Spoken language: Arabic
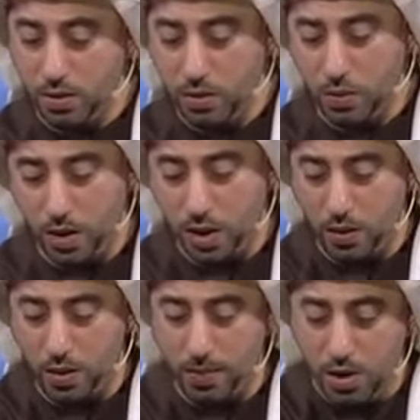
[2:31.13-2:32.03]
والله
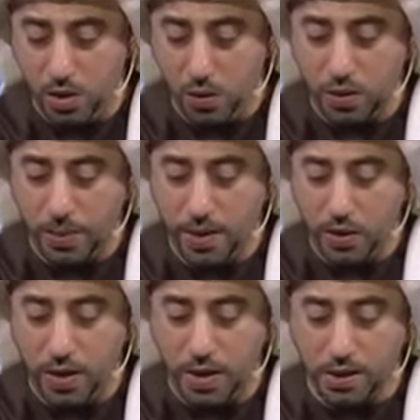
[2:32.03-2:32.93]
اعلم وطبعا
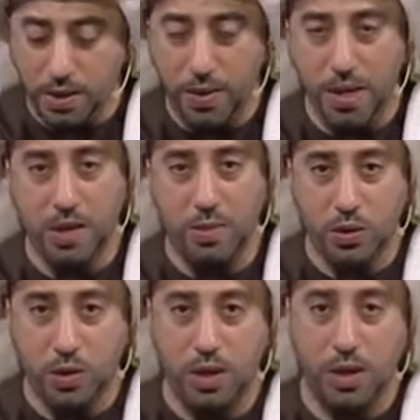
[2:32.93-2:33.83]
هنا الاسم ليس
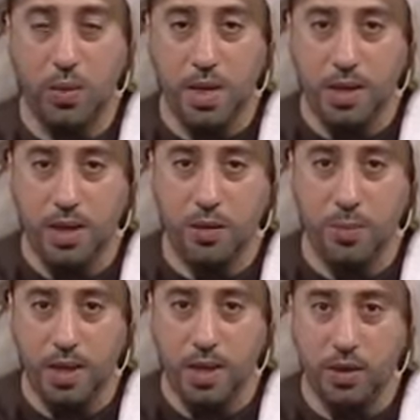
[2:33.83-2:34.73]
مضطرين وليس
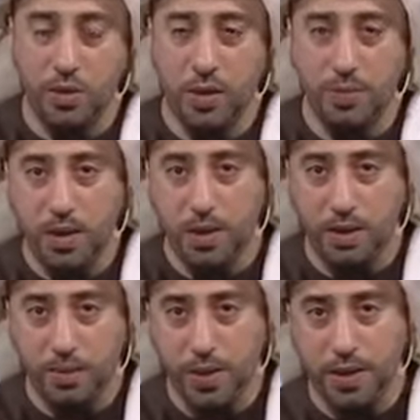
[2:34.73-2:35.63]
اجباري ان تسمي
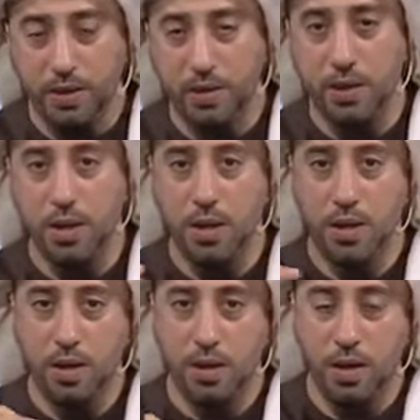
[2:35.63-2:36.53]
البنت
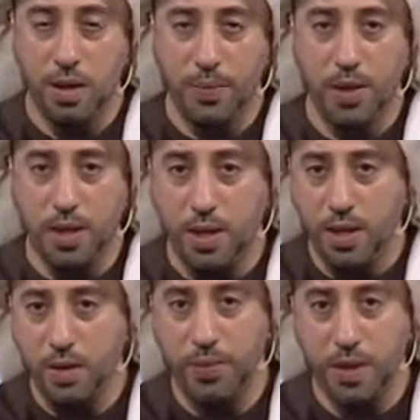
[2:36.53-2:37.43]

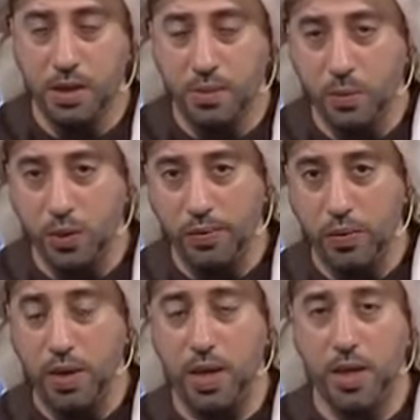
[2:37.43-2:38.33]
ابنها باسم المتوفي
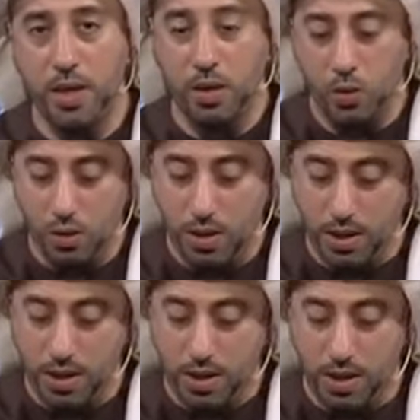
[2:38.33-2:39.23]
ولكنه
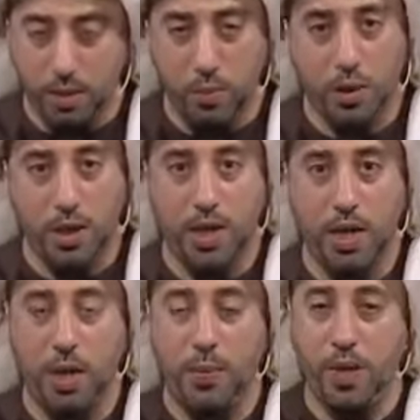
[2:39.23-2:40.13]
انا اربط
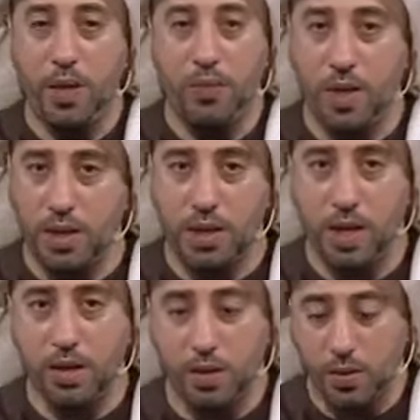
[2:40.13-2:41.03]
العلاقه بينهم فقط لا
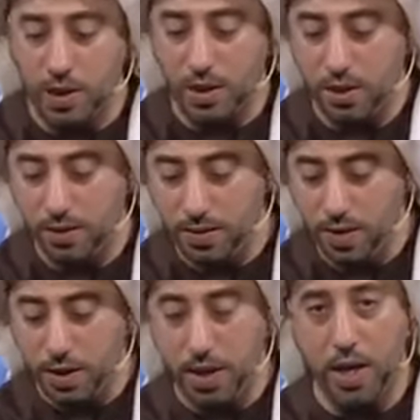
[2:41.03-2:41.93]
اكثر ولا اقل
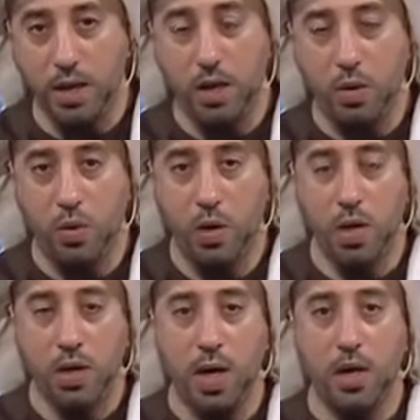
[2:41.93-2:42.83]
كانه
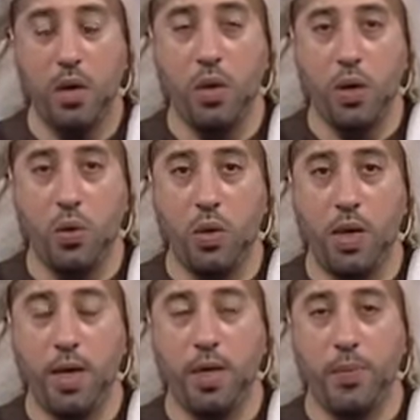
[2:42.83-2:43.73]
كانه يقول
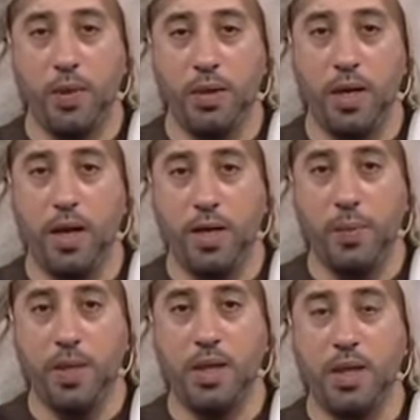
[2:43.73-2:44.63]
ان بنت ان
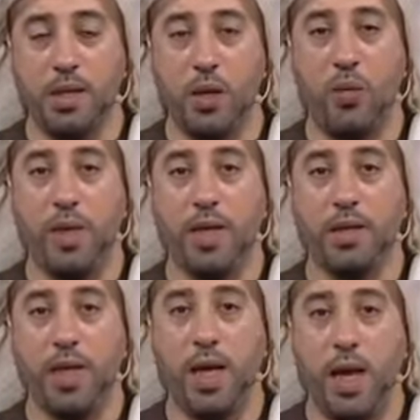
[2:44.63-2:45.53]
بنتك سوف
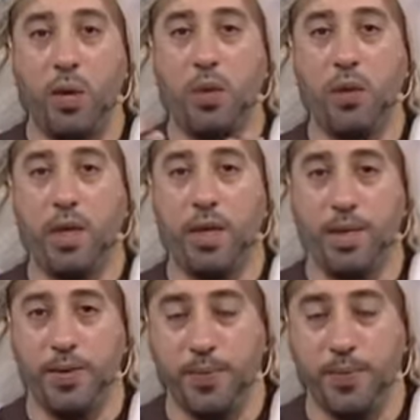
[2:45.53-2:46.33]
ياتيها عوض عني